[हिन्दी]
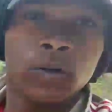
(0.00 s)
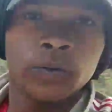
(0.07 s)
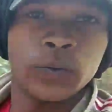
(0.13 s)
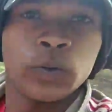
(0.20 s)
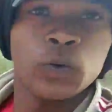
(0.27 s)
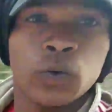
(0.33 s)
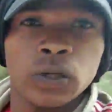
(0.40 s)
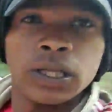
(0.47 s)
और
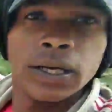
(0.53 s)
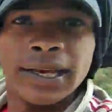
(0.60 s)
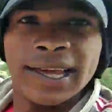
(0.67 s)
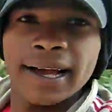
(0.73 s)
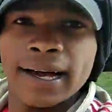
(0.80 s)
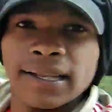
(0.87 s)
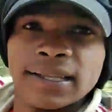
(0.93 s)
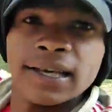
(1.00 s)
व्यू को
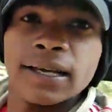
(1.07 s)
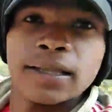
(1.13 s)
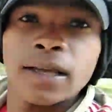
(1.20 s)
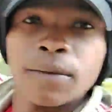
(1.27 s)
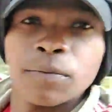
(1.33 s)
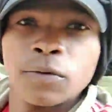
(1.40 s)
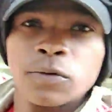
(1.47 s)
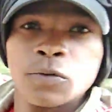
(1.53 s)
देखें आते आते
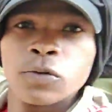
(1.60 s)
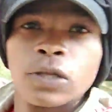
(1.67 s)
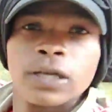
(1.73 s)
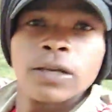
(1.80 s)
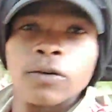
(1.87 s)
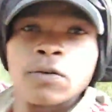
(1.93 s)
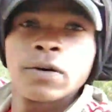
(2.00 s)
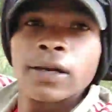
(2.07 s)
आपको व्यू
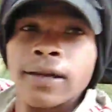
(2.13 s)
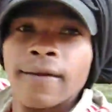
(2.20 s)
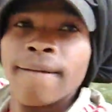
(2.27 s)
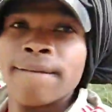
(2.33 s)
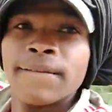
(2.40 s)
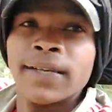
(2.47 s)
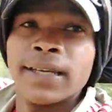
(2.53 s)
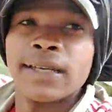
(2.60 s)
देखे होंगे
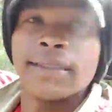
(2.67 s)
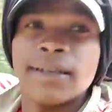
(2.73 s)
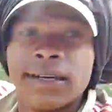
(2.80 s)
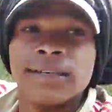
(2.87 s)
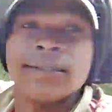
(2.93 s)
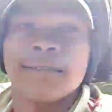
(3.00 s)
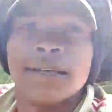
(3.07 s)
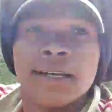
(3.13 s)

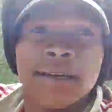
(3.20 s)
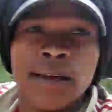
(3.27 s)
कितना अच्छा